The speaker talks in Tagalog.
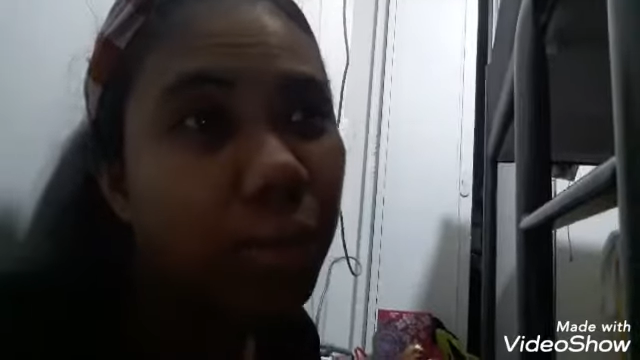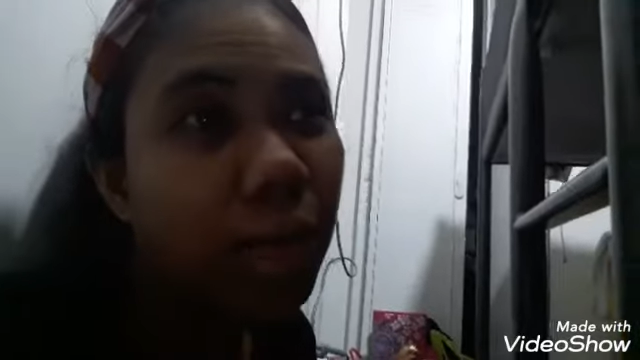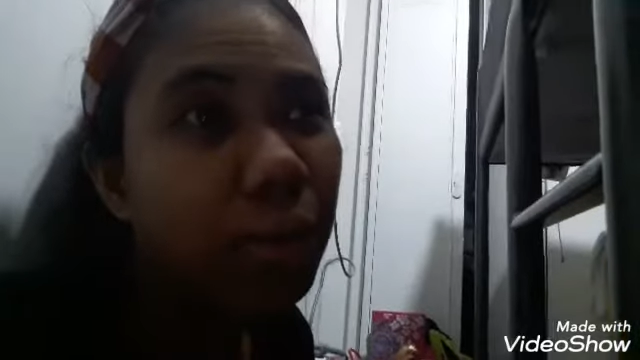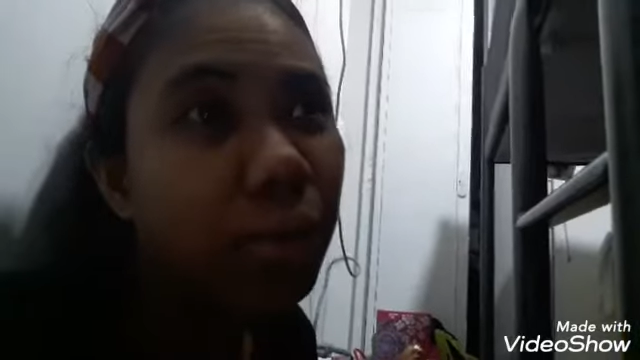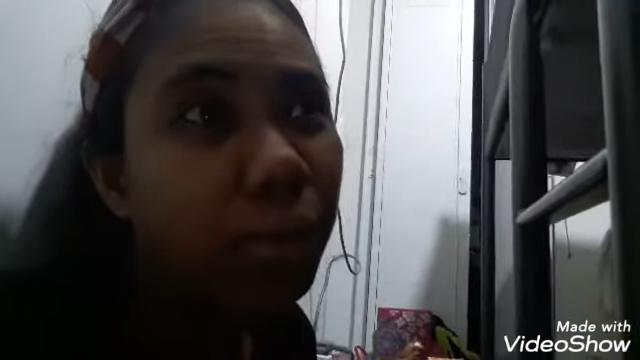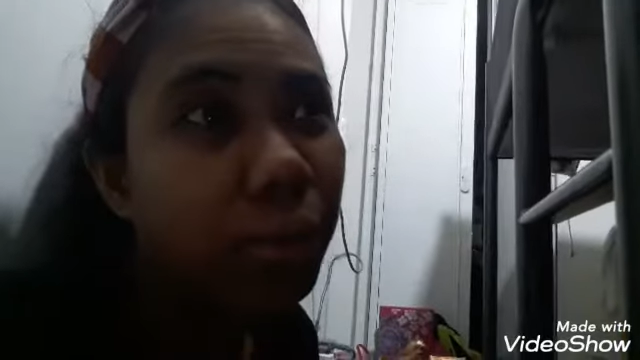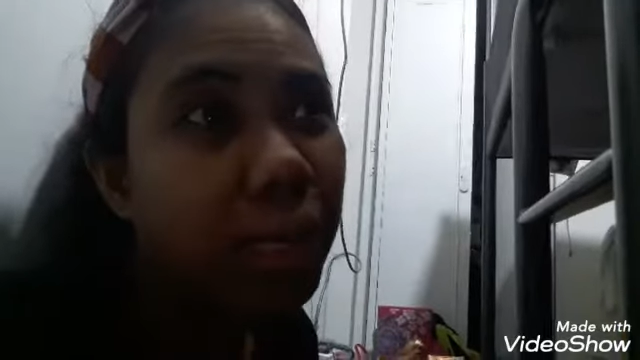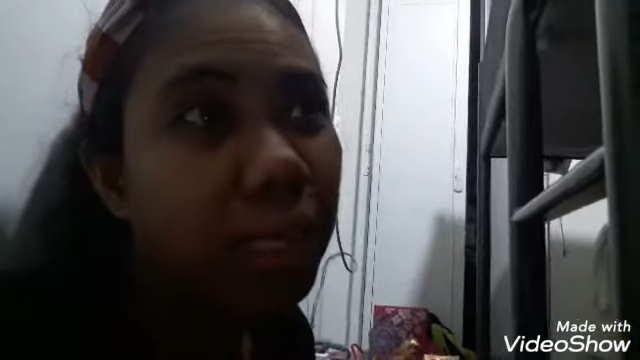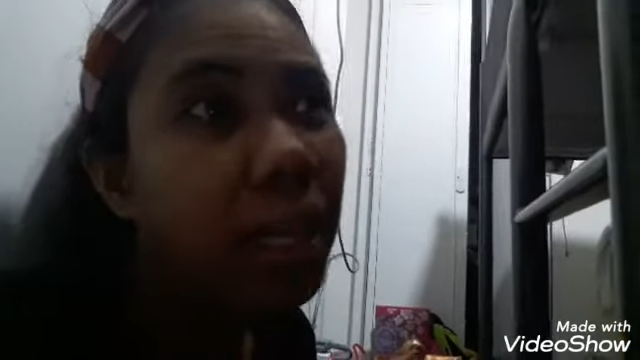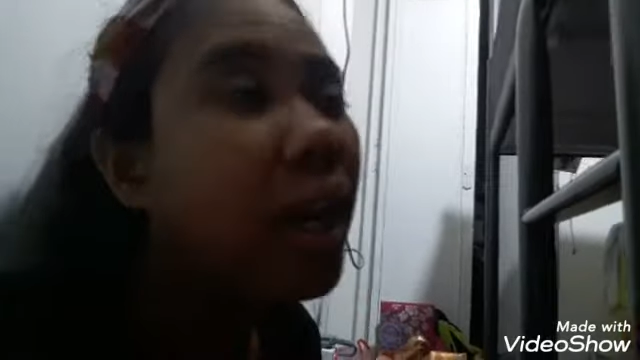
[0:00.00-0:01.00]
na ba ako kung
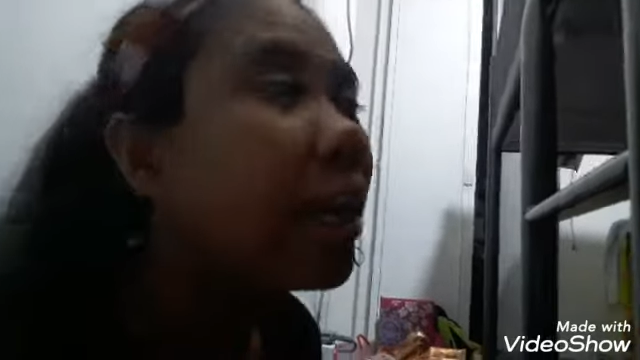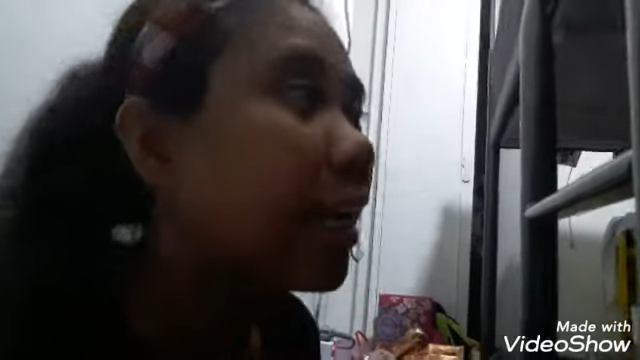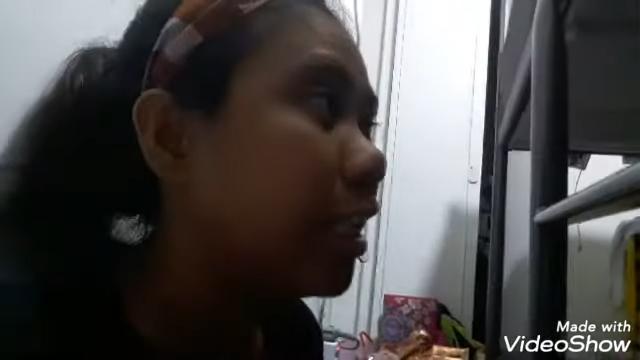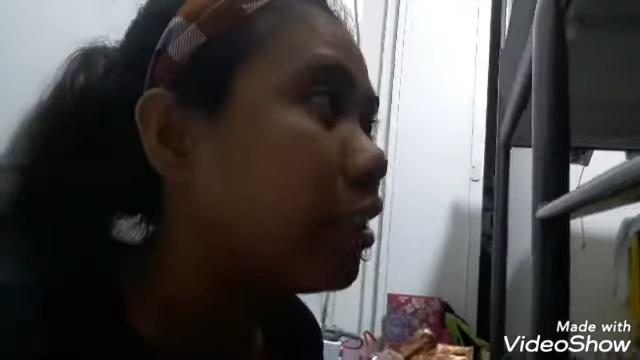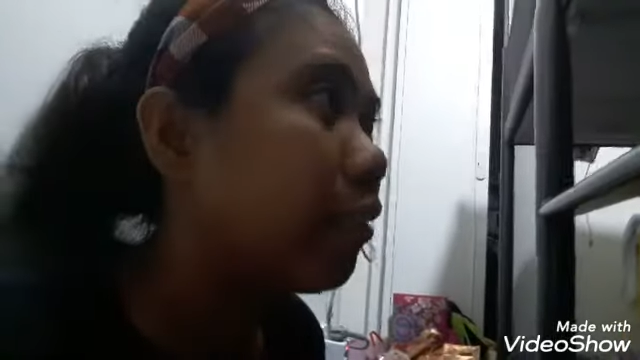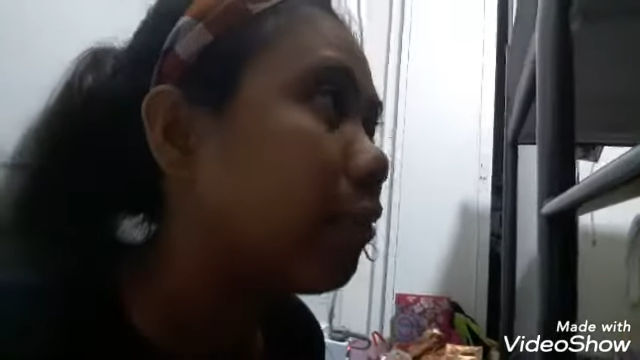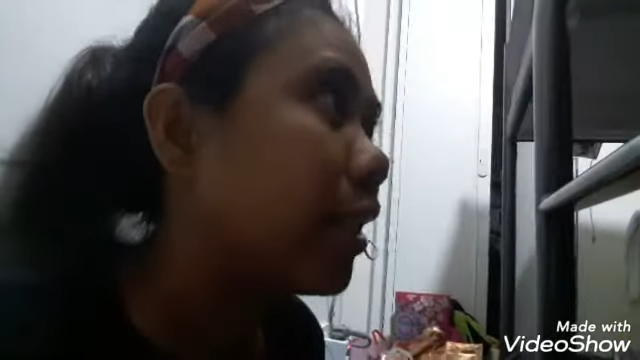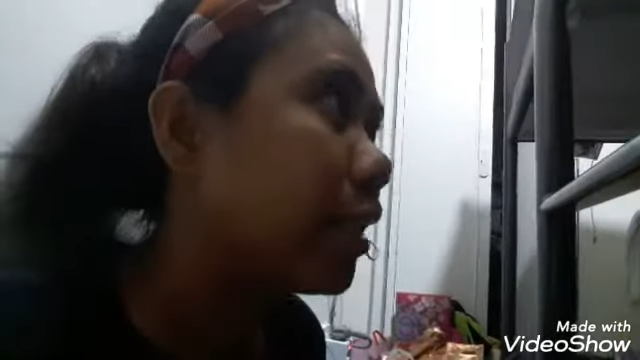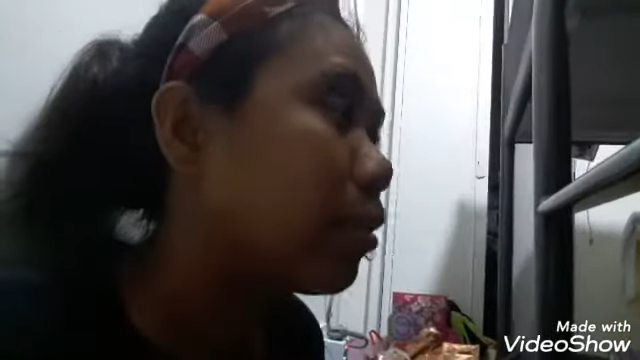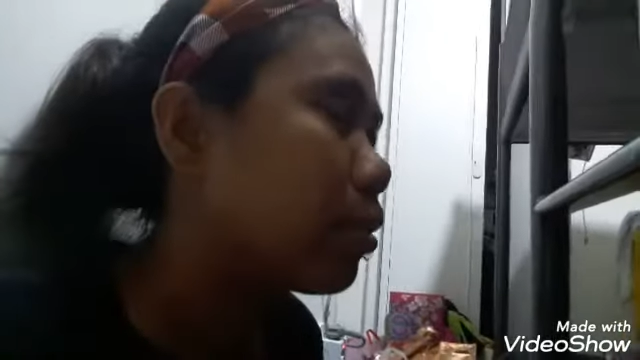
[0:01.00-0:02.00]
kailan, kailan yung
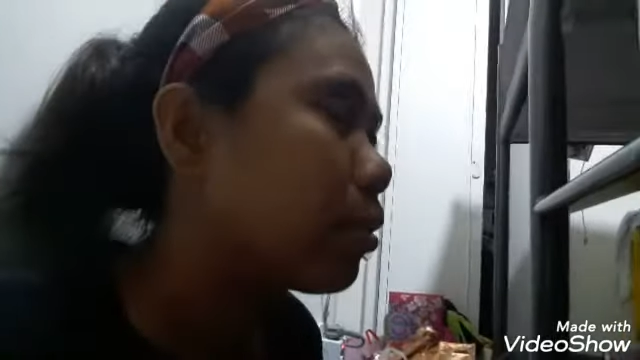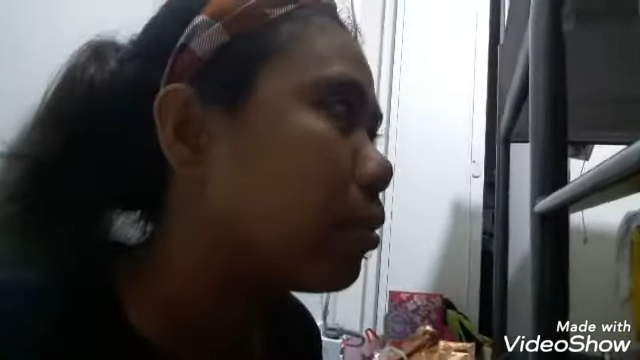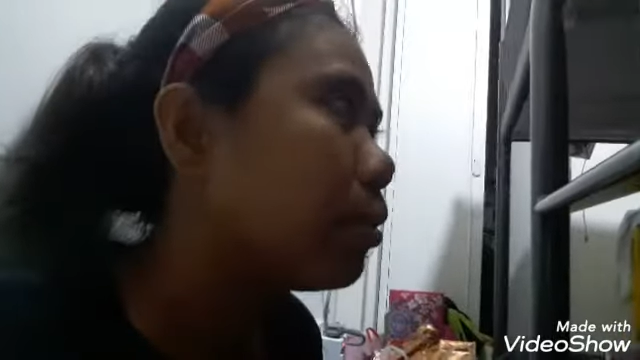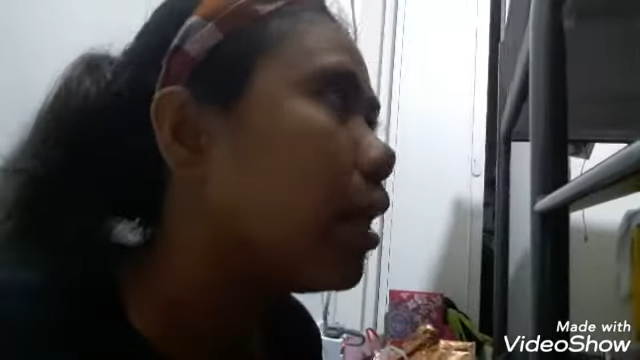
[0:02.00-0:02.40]
flight ko so